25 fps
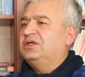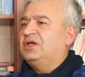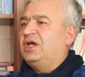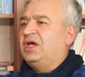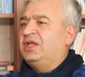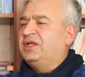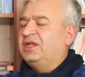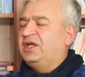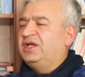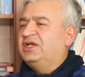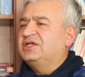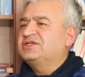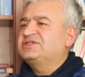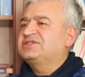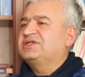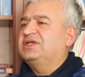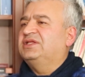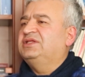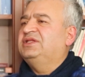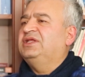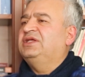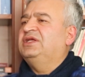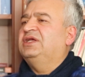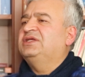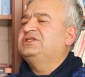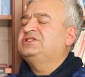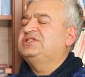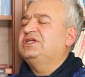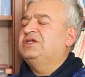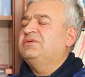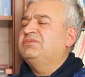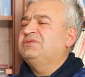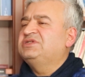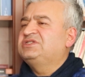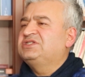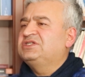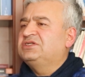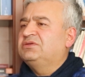anayasa
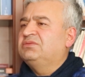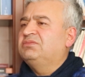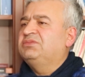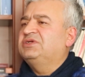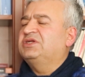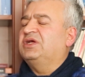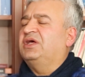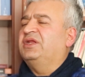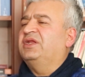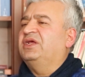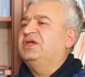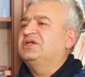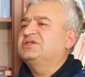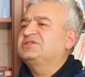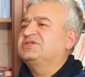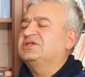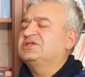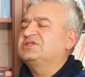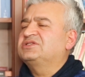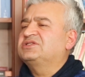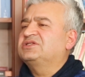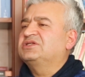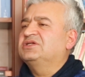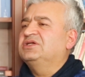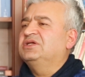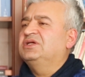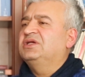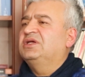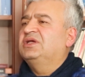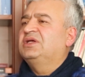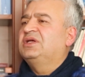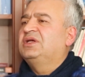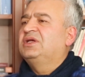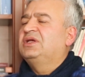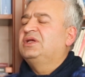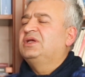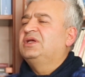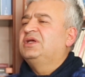diyeceğimiz 21 anayasası
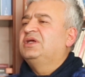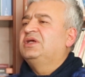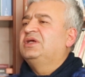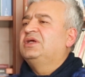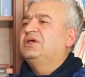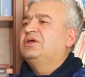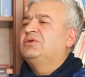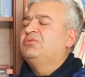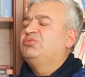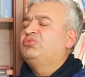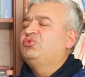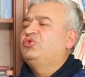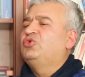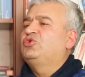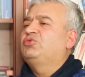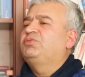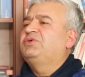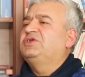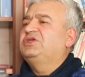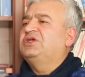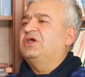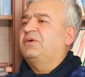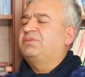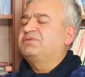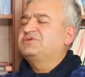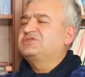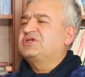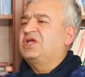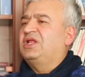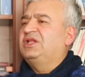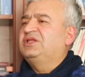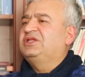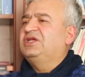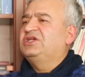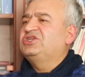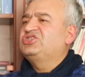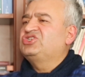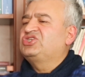büyük bir
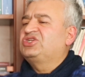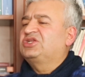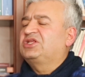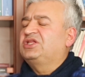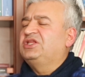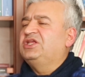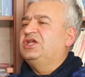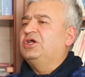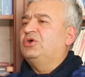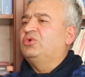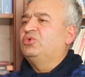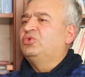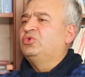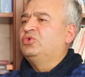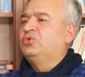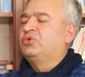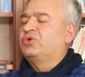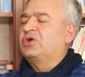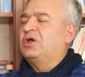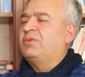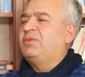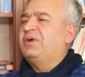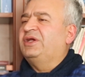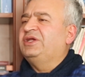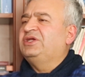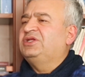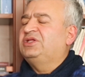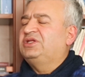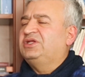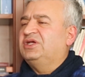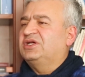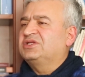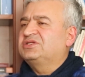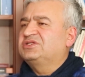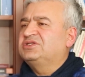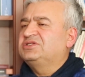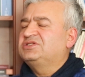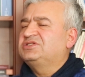yapısal değişikliğe uğrama
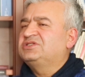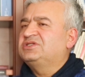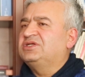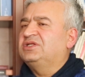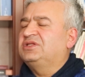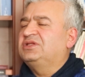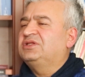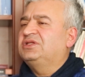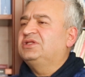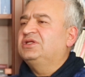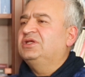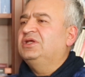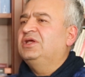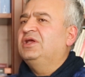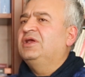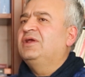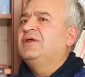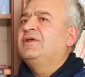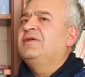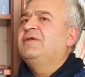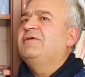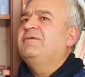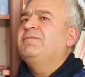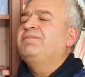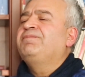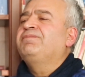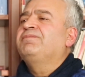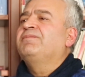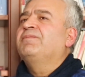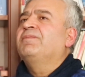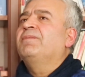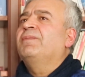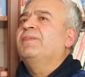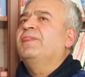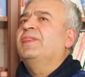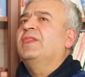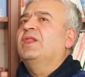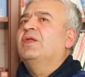ihtiyacı hissetti.
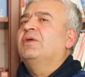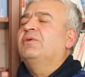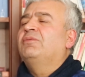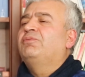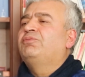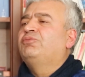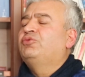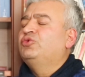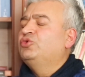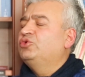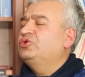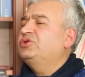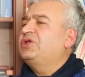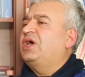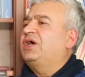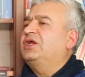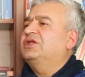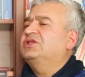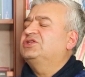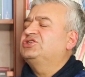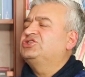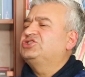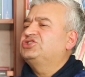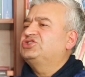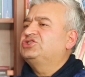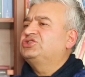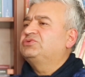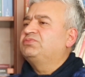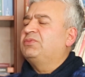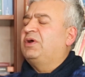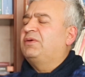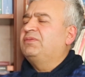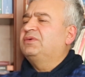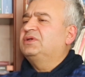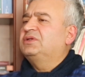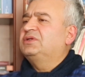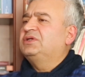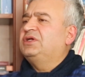Bunu
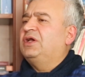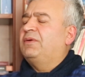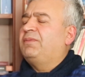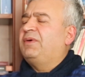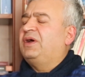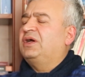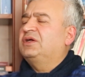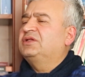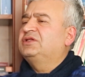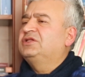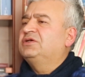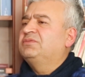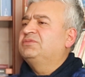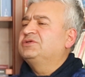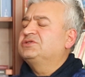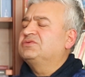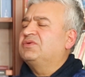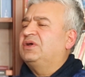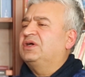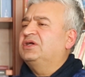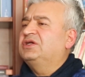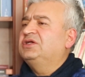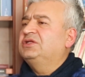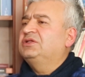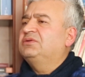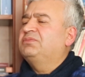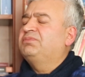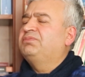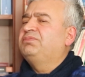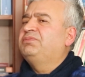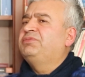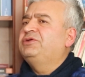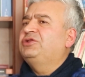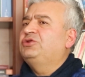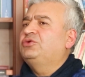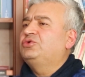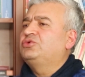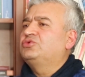tartışmaya baktığımız vakit
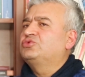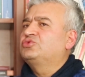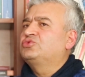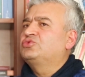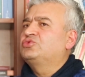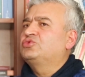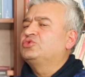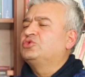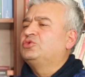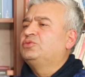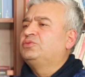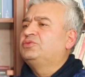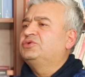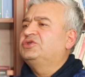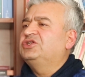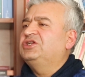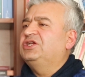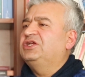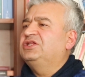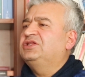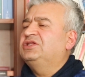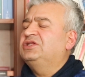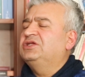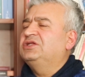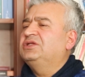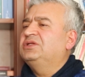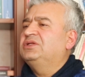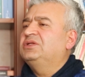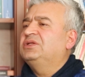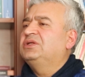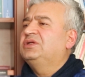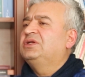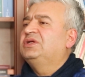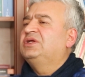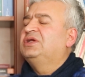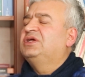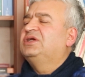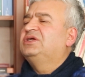bir tür cumhuriyetin
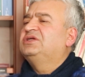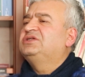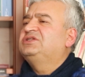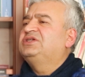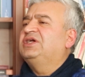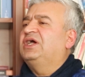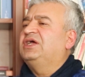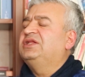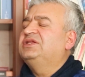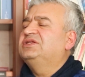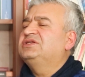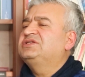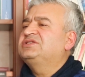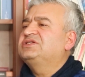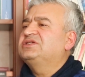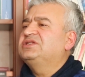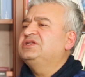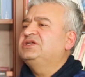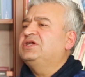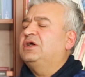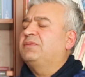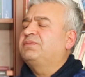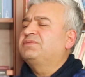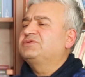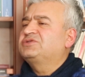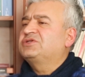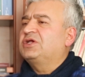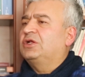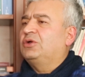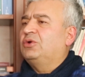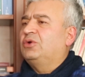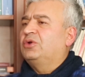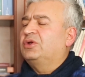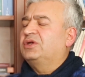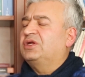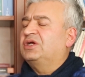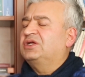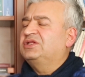kendisini yapısal
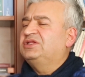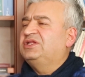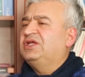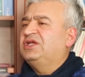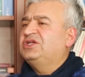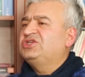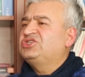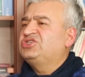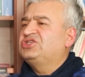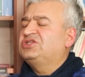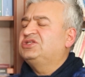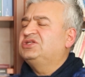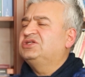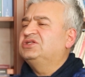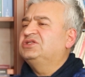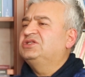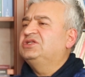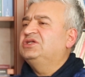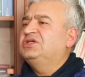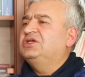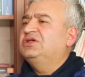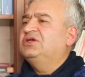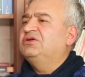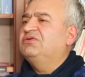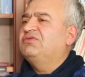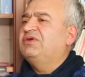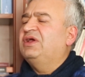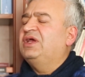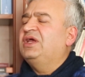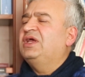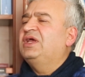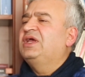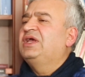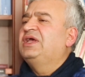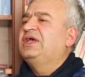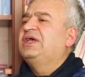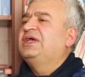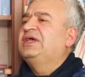olarak değiştirdiği ve